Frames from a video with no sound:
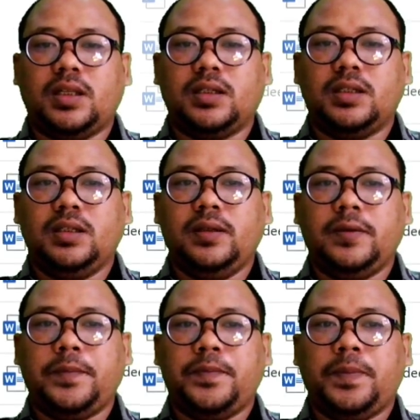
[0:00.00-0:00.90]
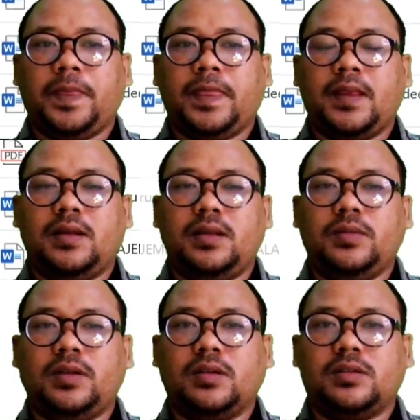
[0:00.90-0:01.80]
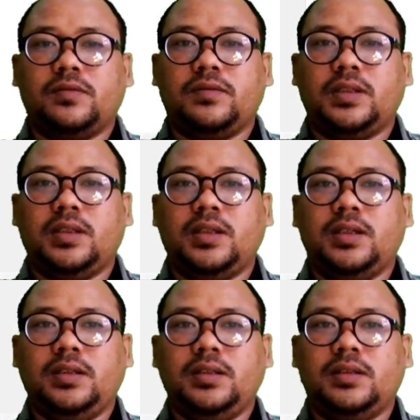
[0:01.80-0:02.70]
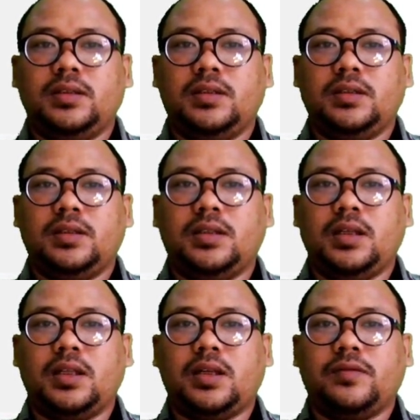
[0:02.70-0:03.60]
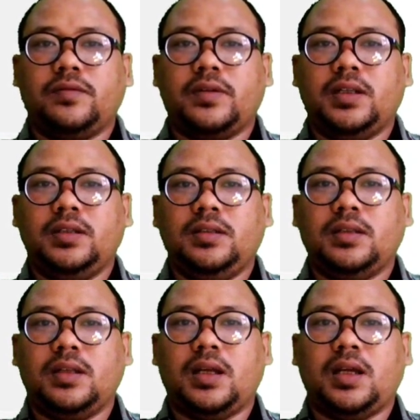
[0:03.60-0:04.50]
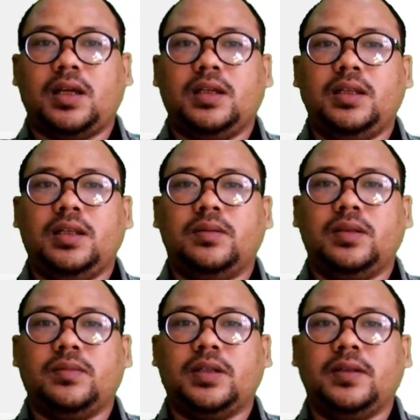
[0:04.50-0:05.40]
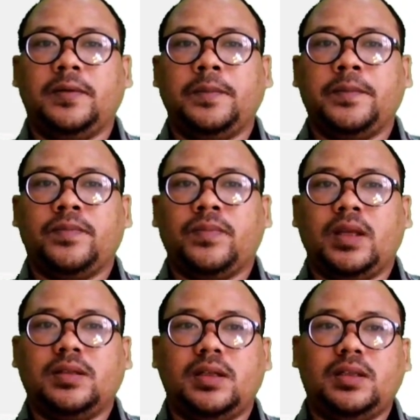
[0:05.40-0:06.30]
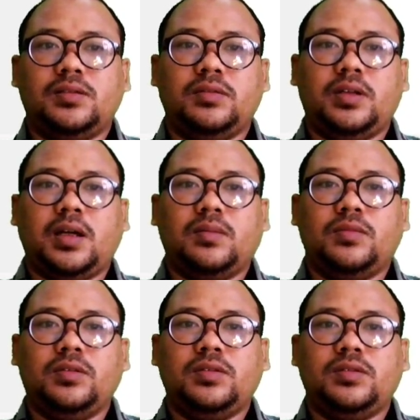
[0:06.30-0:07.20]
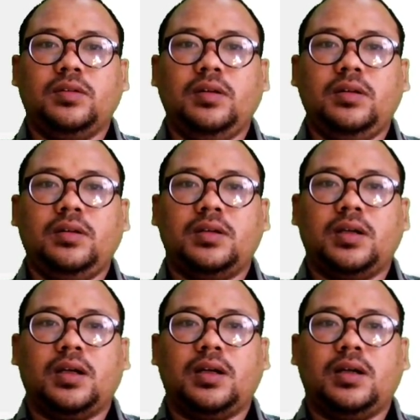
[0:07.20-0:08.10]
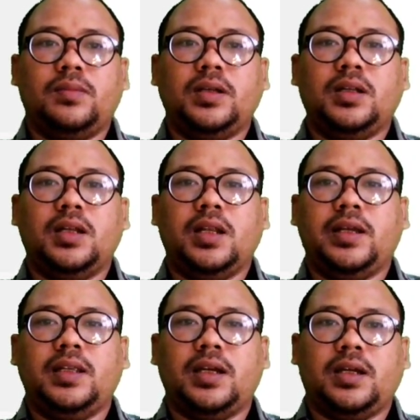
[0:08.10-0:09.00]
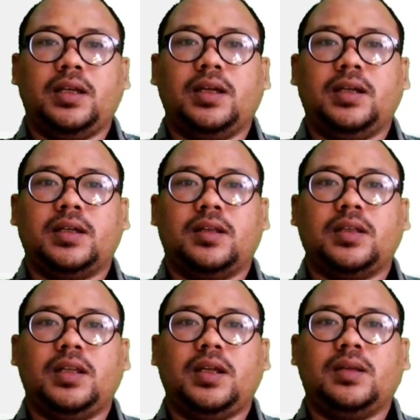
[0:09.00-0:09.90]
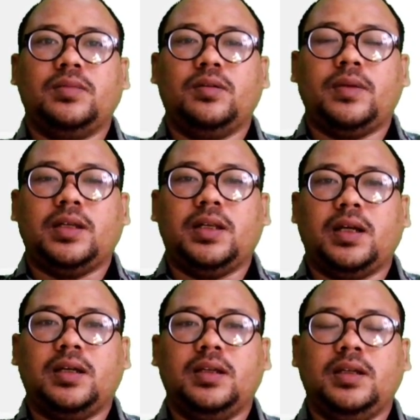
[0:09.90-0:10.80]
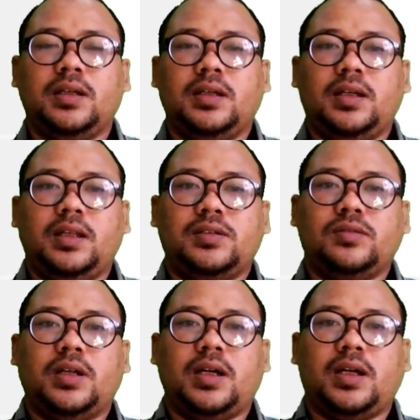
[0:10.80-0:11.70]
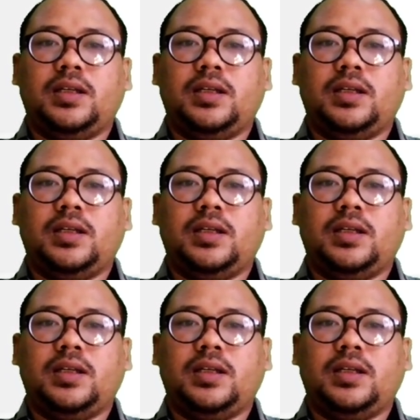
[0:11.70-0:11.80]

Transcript: lagi Microsoft Word-nya. Kita lihat referen Lah ini teman-teman. Jadi sudah muncul uh, eh, mendelainya ya. Kalau tadi kan belum ada. Ini sudah